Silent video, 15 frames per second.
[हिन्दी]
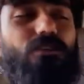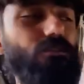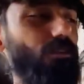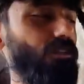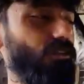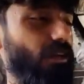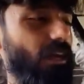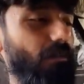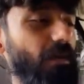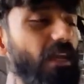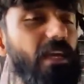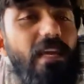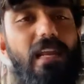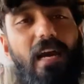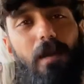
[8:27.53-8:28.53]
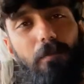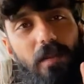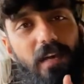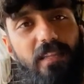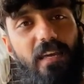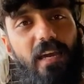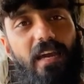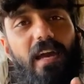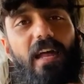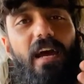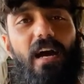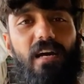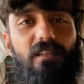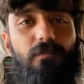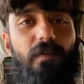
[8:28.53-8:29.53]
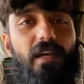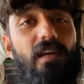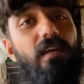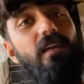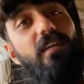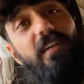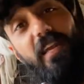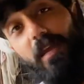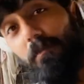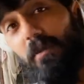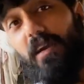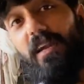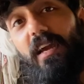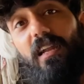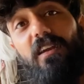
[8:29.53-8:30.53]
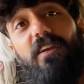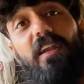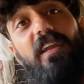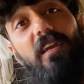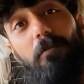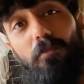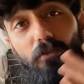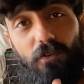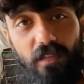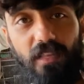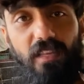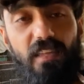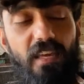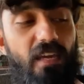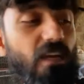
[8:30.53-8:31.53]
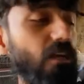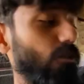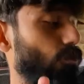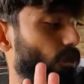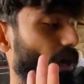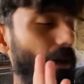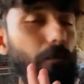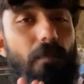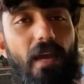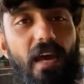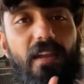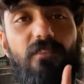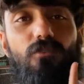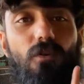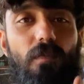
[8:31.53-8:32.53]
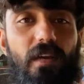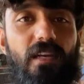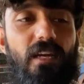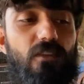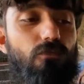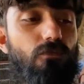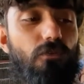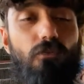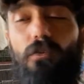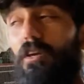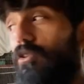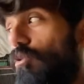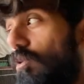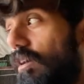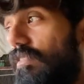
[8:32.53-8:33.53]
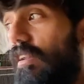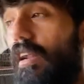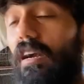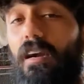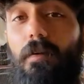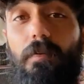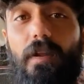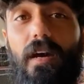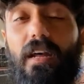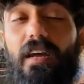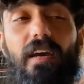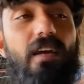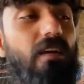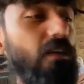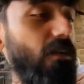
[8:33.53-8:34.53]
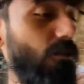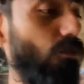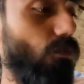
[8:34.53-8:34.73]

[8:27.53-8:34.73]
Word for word: इसको जो है मैंने खिला पिला दिया यार हाथ में एम करने वाली ट्रेनिंग पूरी दे दी तो अब मैं यार इसको बंद कर दूँ क्योंकि थोड़ा सा ना घबरा रहा है